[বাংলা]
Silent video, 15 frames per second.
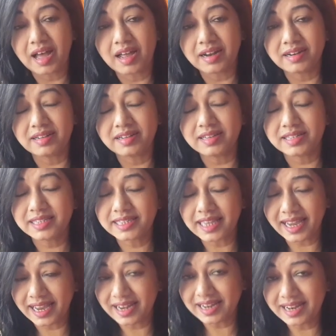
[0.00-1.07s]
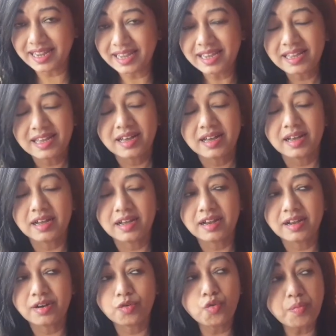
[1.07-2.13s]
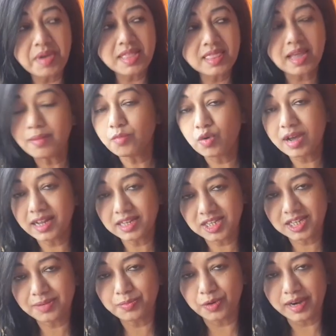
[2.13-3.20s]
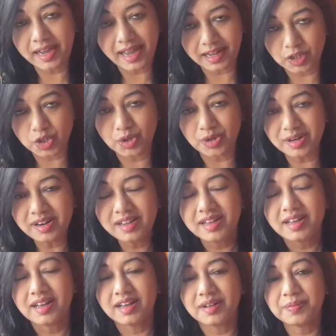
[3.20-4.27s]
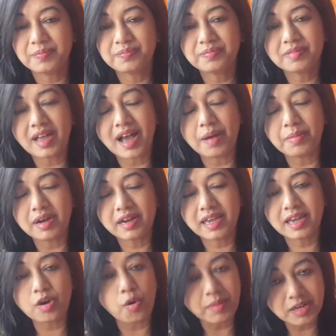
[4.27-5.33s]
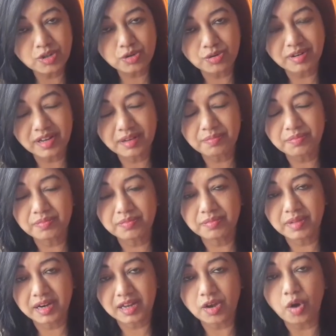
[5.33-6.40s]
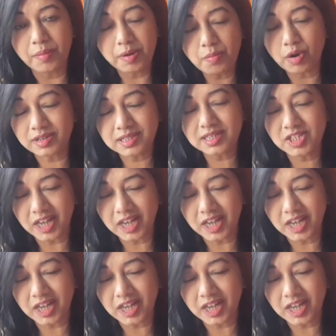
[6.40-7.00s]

আর সেকেন্ডলি রুমিতা মুখার্জি বলে একজন আমাকে কমেন্ট করে মানে কমেন্ট বক্সে